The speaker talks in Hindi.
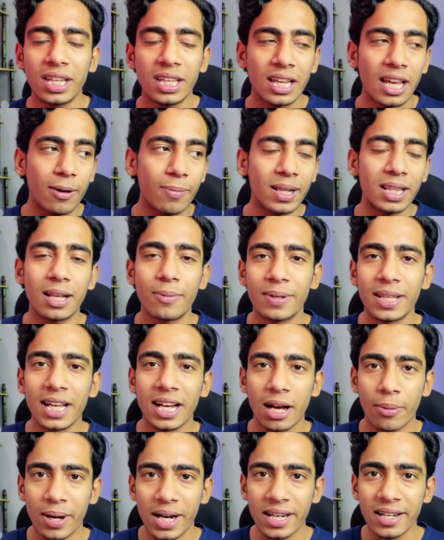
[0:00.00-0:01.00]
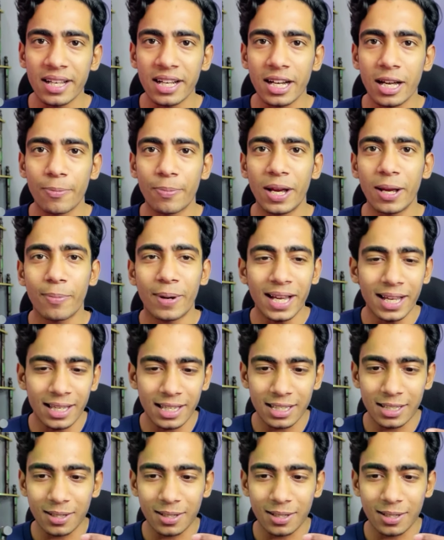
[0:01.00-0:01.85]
कि ये बंदा मुझे कमेंट ना कर पाए भाई